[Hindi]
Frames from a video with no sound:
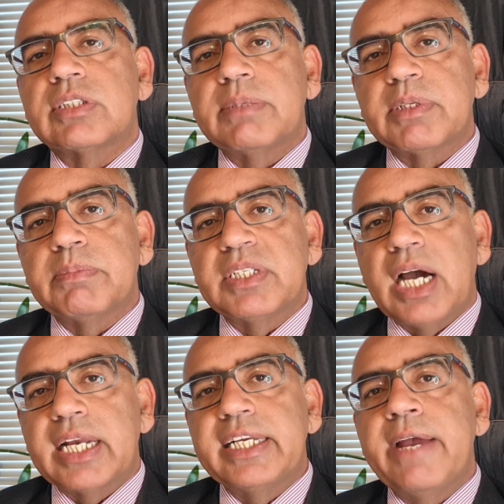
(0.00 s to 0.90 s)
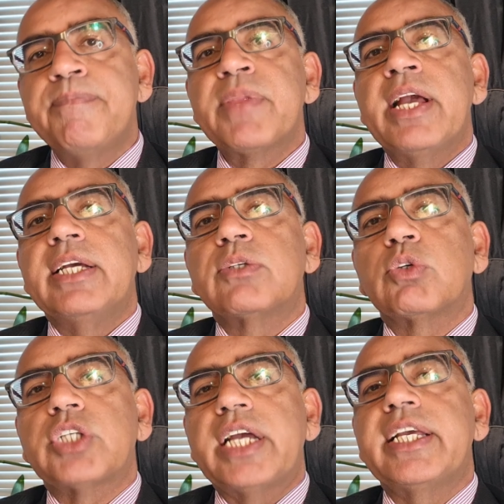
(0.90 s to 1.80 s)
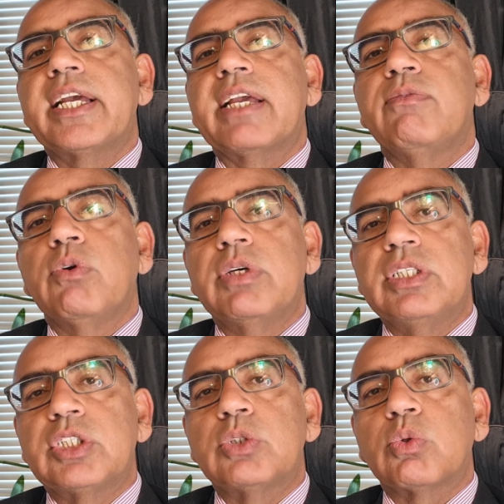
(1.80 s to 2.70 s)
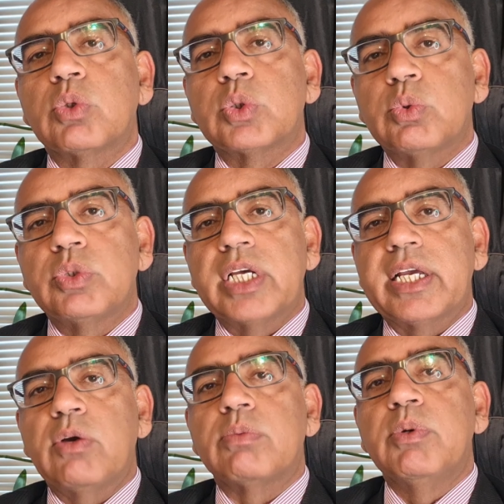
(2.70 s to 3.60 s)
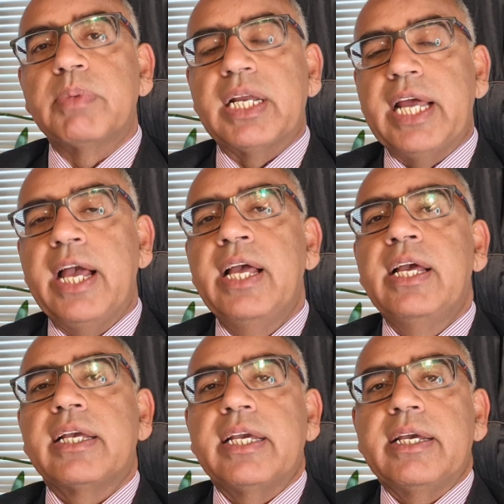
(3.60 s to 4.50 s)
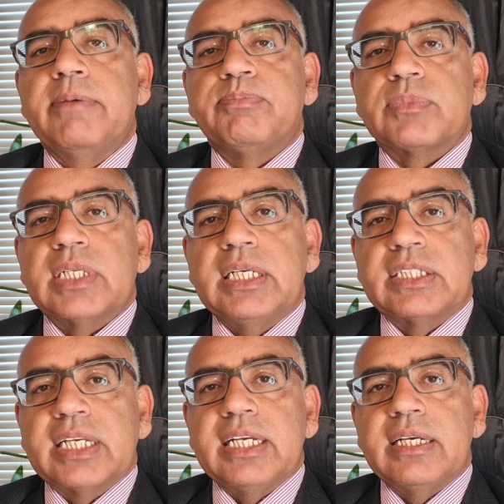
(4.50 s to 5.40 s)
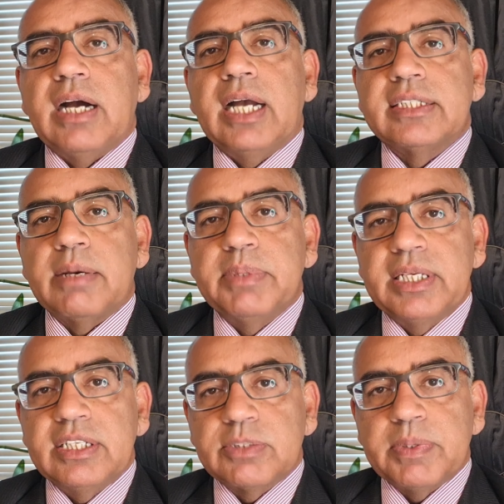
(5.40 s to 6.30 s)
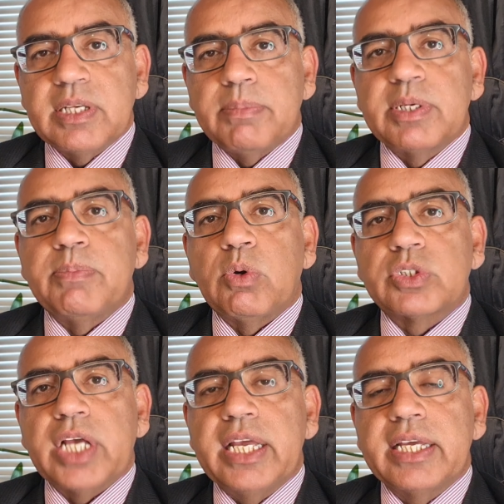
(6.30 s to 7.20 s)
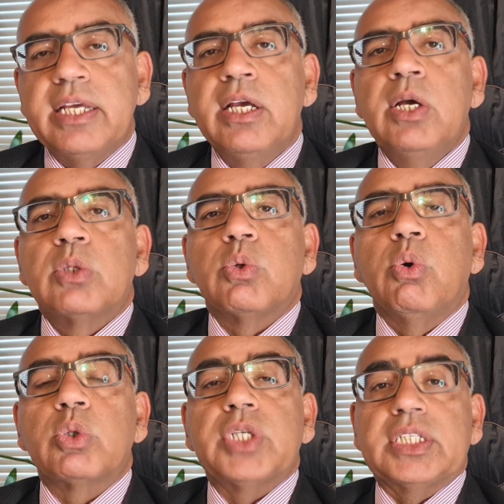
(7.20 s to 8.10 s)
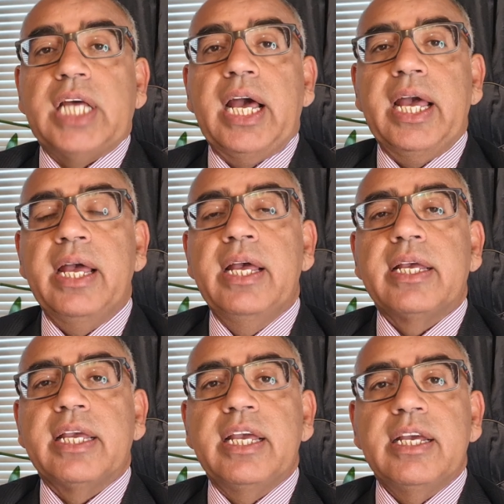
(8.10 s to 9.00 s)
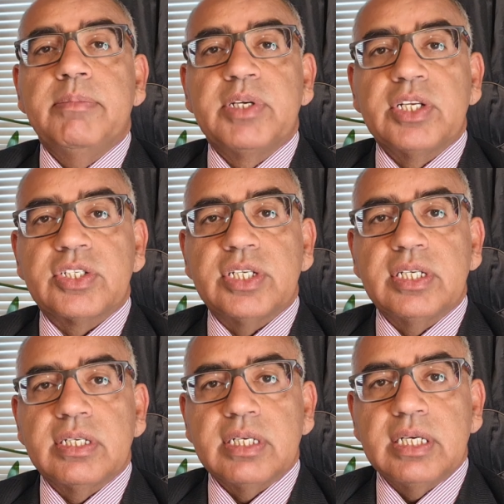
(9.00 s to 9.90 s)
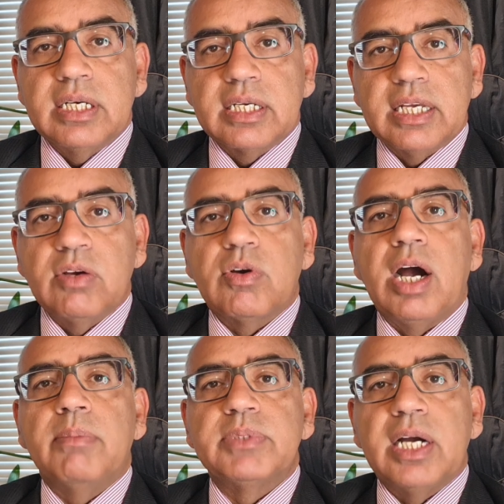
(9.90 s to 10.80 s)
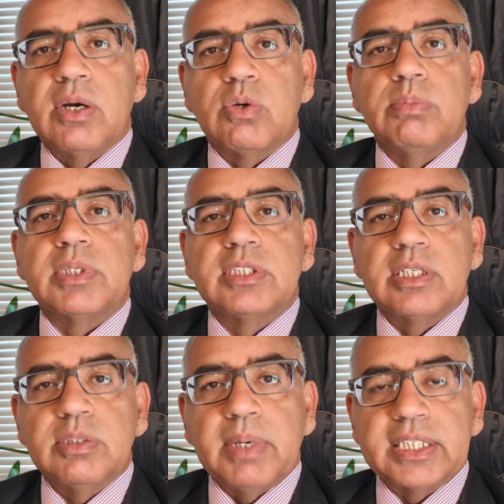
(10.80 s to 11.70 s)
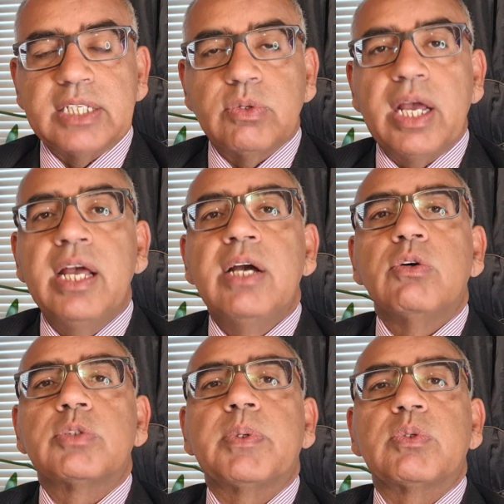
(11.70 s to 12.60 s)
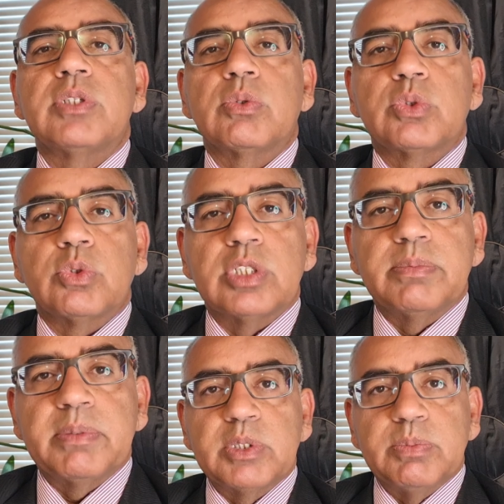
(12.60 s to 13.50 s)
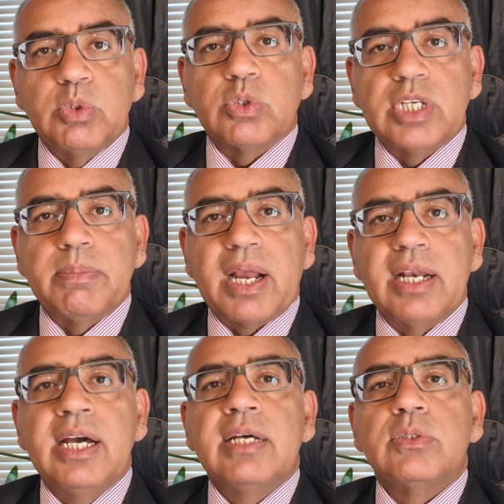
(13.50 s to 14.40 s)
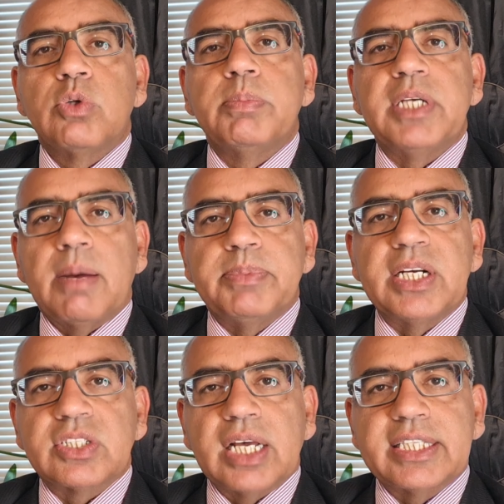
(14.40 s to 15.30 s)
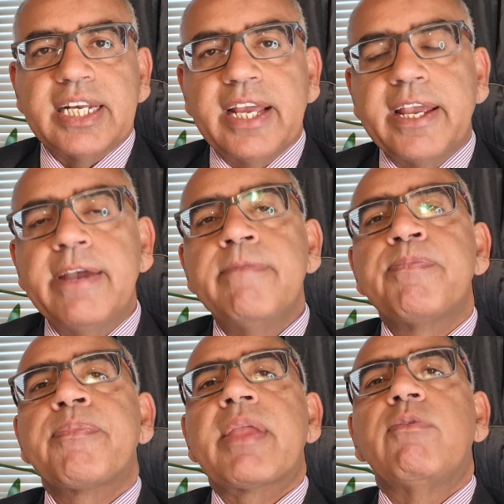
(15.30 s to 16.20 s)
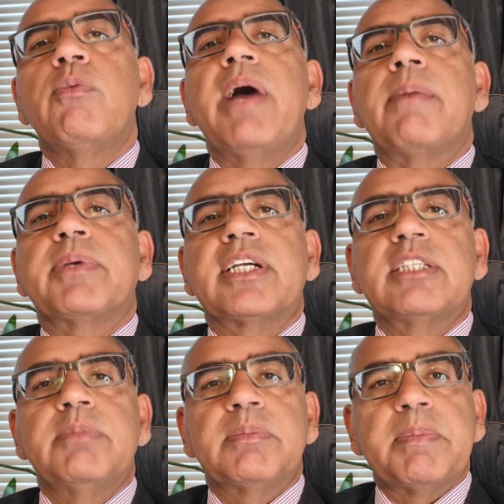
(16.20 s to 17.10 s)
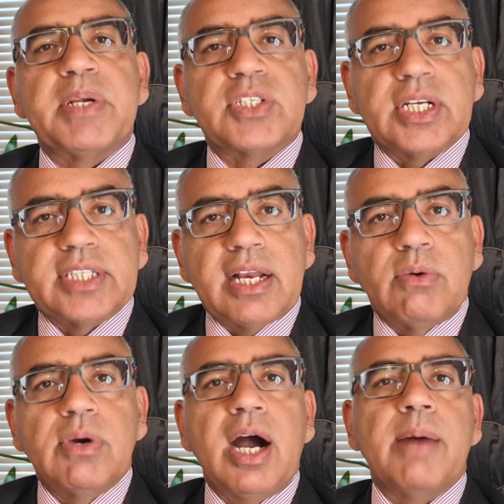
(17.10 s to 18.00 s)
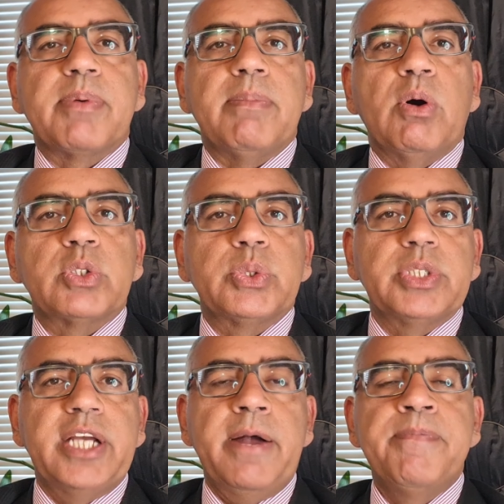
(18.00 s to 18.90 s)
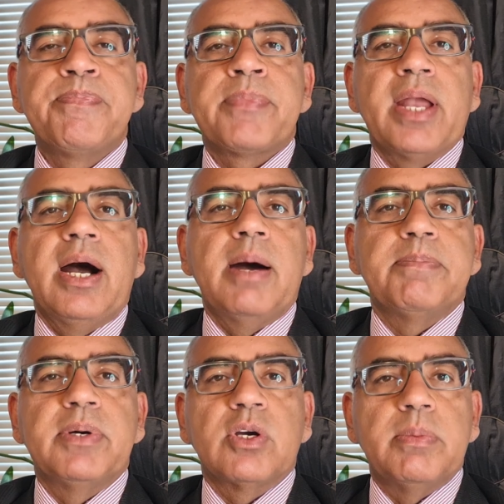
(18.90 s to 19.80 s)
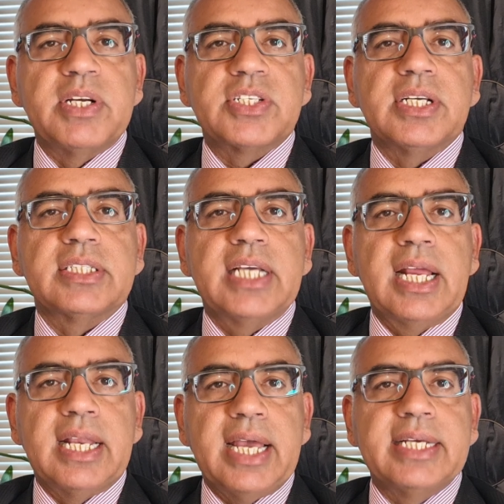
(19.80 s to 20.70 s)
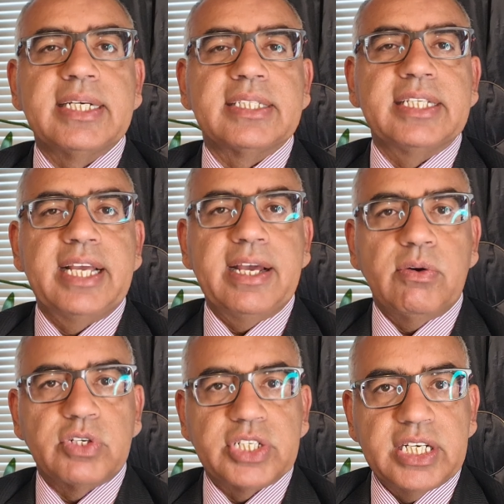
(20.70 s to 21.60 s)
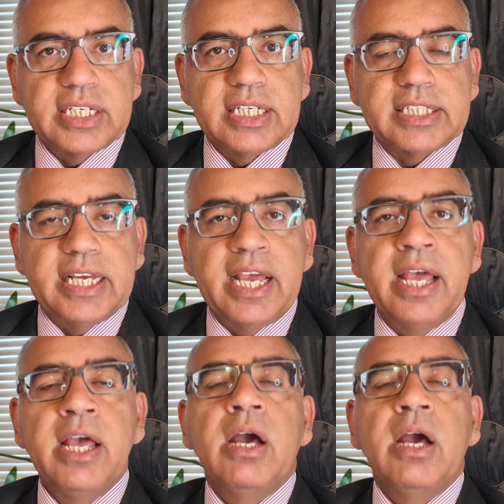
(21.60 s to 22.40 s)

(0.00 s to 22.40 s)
सिमत में जा रही है इनको चाहिए कि वो इन चीज़ों को ज़रूर देखें और मुमकिन है कि इसके आइंदा भी इस पर जब रिपोर्ट्स आएंगी तो हो सकता है कि इमिग्रेशन के हुकाम या हुकूमत या जमातें जो हैं उस पर कुछ ना कुछ सोचने मजबूर हो जाएँ बहर जो भी अपडेट्स आते रहेंगे वो मैं आपकी खिदमत में पेश करता रहूँगा आपका बहुत शुक्रिया आप कमेंट्स करते हैं लाइक करते हैं और शेयर करते हैं